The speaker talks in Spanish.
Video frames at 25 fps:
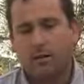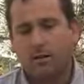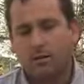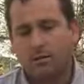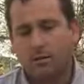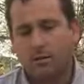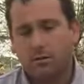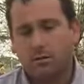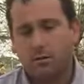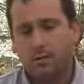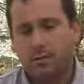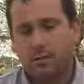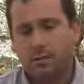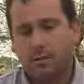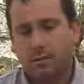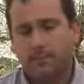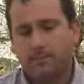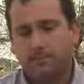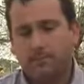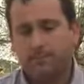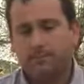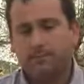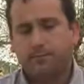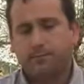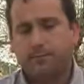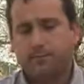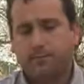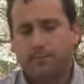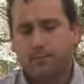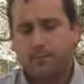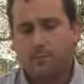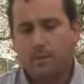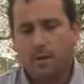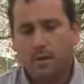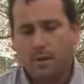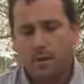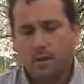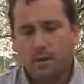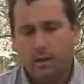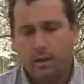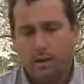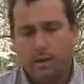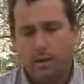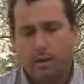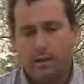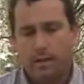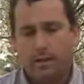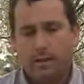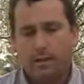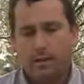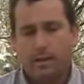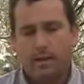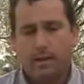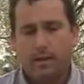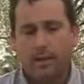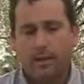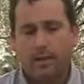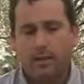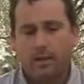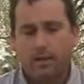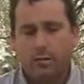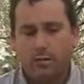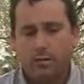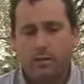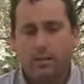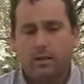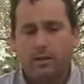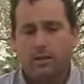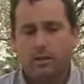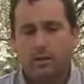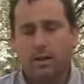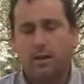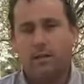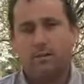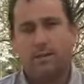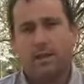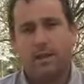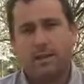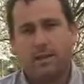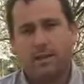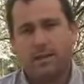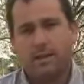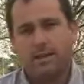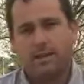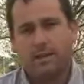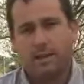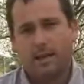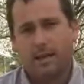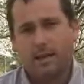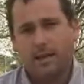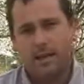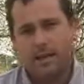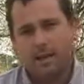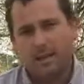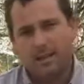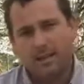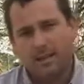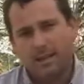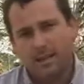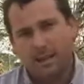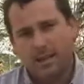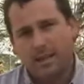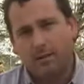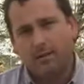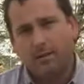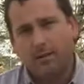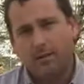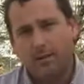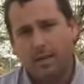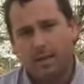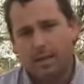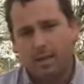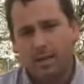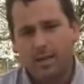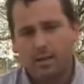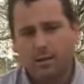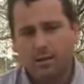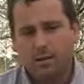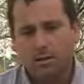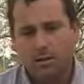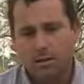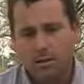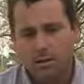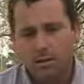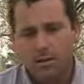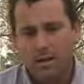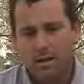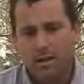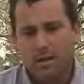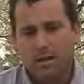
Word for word: con, todo este, este, con toda esta zona de emergencia que estamos teniendo,